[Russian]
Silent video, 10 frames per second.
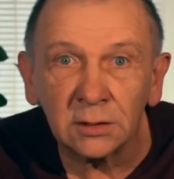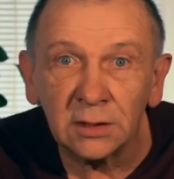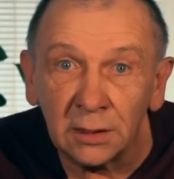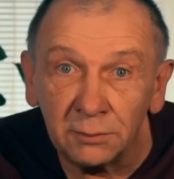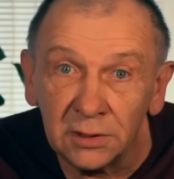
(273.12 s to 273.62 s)
к
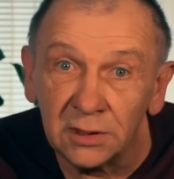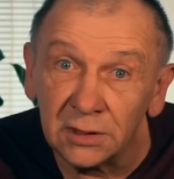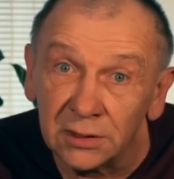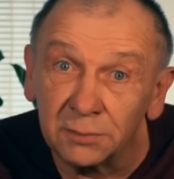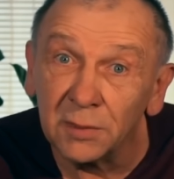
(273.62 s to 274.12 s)
нам
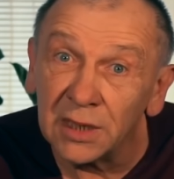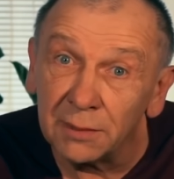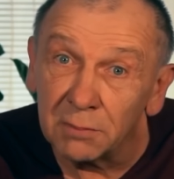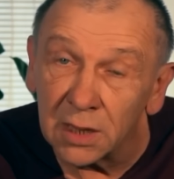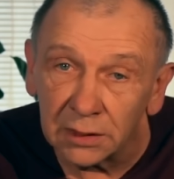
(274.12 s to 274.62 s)
едет
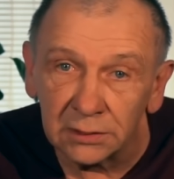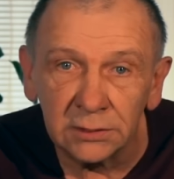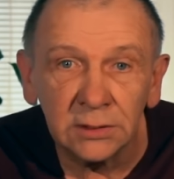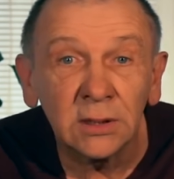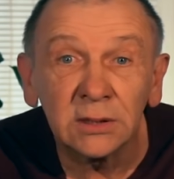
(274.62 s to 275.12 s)
моя
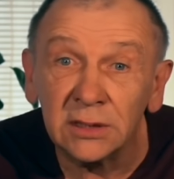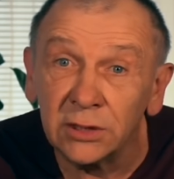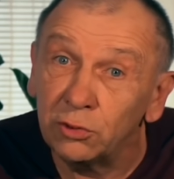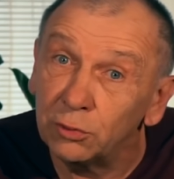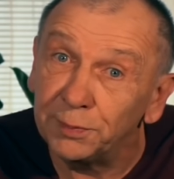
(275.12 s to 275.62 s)
мать.
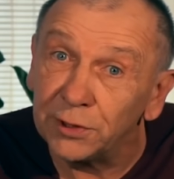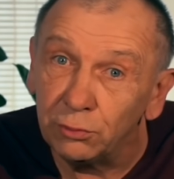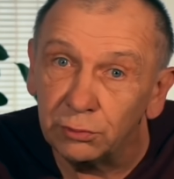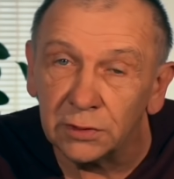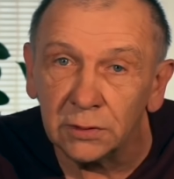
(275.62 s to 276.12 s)
Надо ее
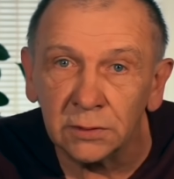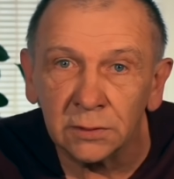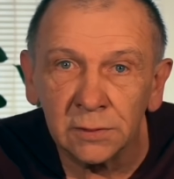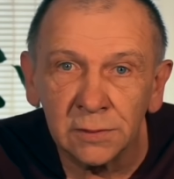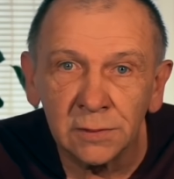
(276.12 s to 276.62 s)
приютить.